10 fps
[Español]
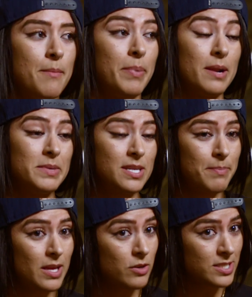Para mí ser
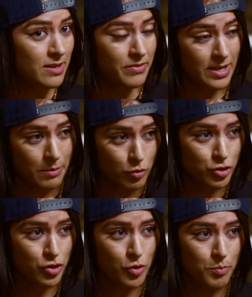peleadora significa
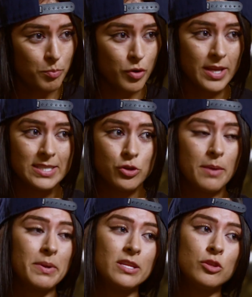mucho porque estoy
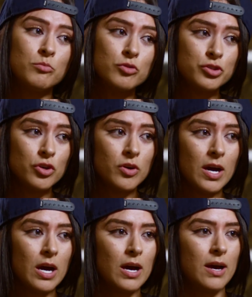aprendiendo mucho
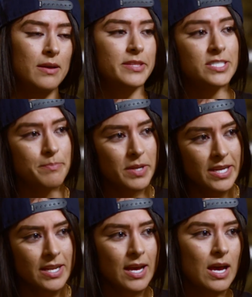a
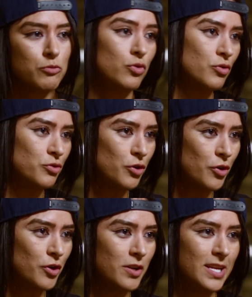disciplina,
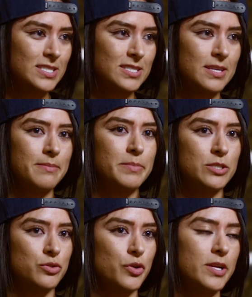autocontrol, este, me
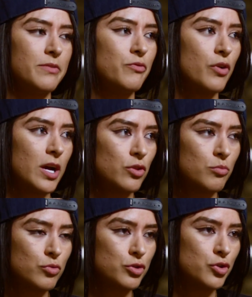estoy enfocando
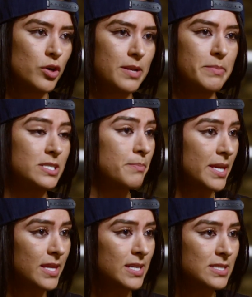mucho en mis
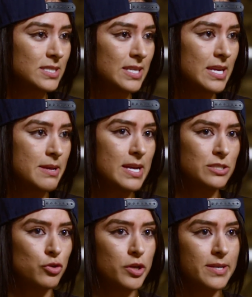metas y
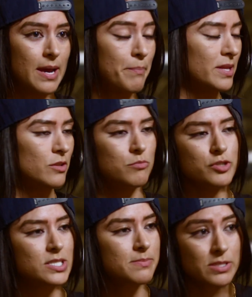estoy aprendiendo
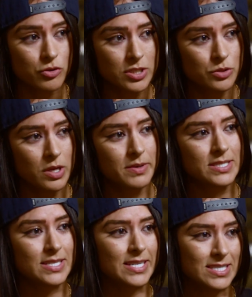muchísimas cosas
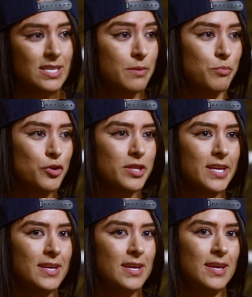nuevas en este
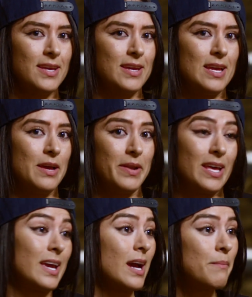deporte que la
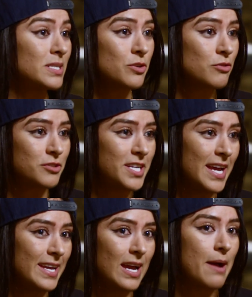verdad que jamás
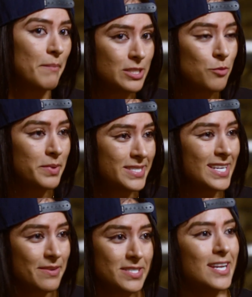conocía y que jamás yo pensé
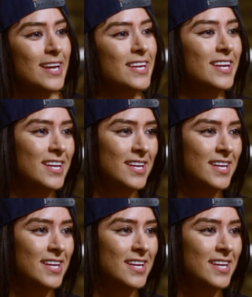que iba a estar aquí.